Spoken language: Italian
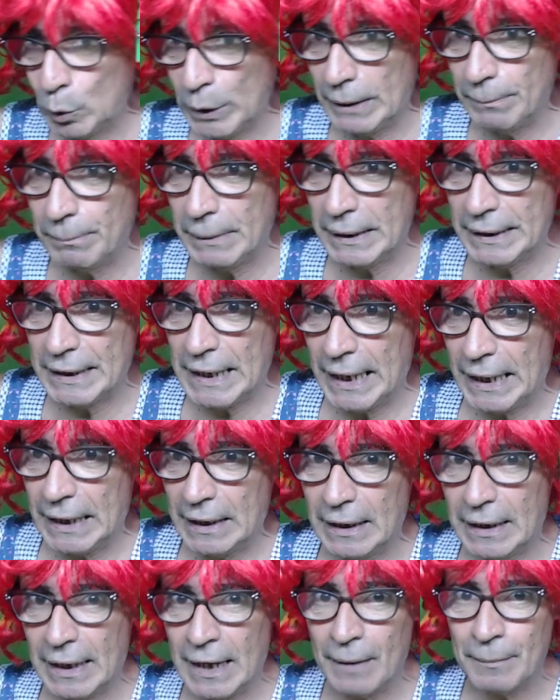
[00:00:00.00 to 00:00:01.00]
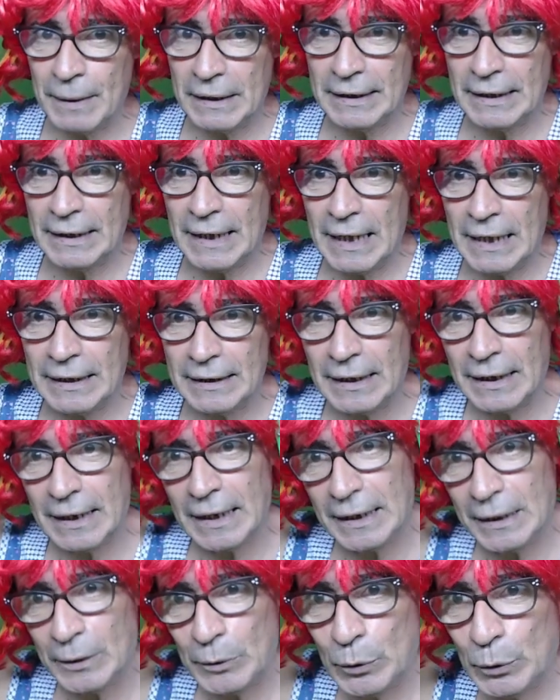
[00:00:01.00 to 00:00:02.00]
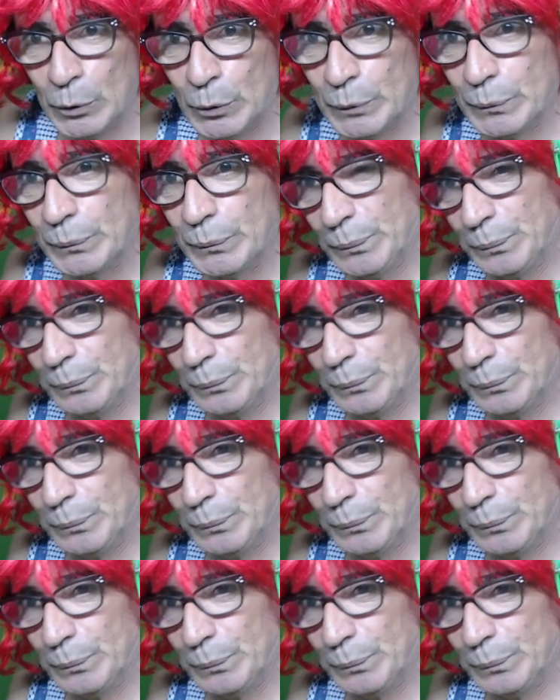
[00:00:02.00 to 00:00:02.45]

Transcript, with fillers: il bidet, la mattinata, che io